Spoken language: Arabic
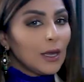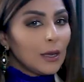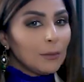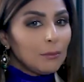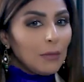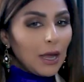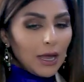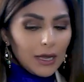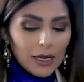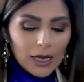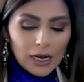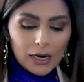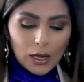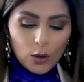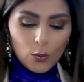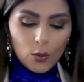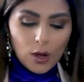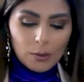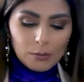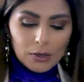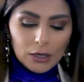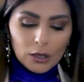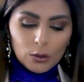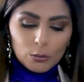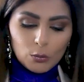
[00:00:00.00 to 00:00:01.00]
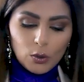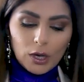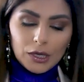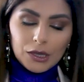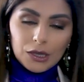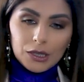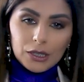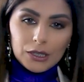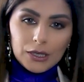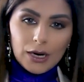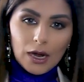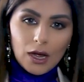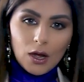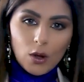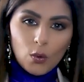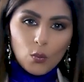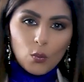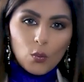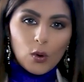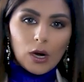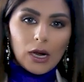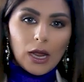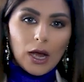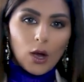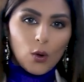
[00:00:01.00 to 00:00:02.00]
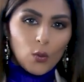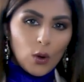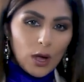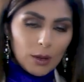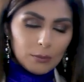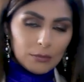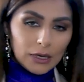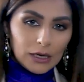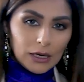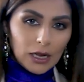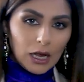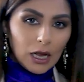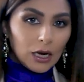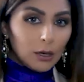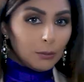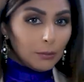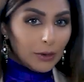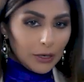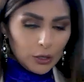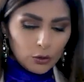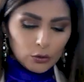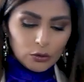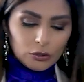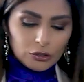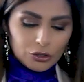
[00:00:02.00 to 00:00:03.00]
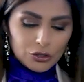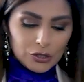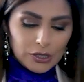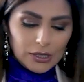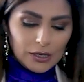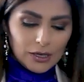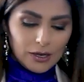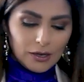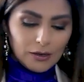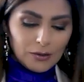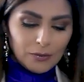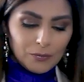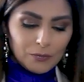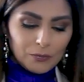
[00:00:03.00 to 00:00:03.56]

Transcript: ما هي العوامل المؤثرة والعوامل البيولوجية؟